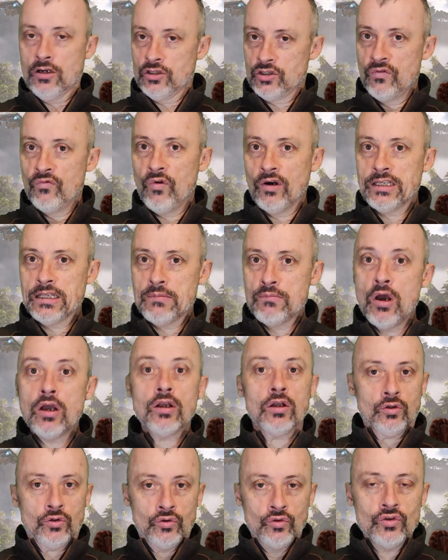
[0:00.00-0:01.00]
je vois des
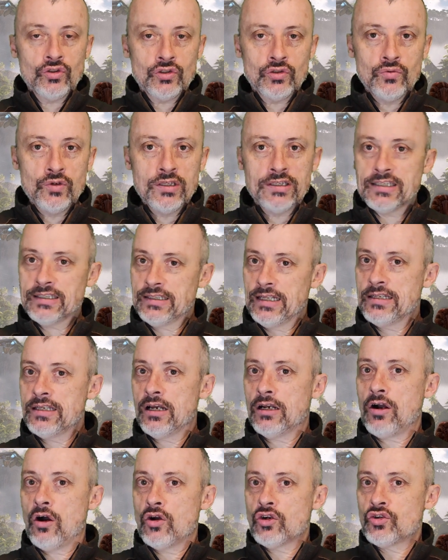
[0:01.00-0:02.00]
bugs tout de suite.
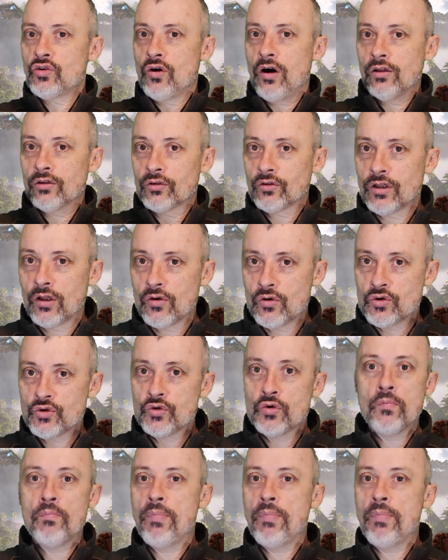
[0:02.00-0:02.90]
C'est-à-dire quand je rentre dans le jeu,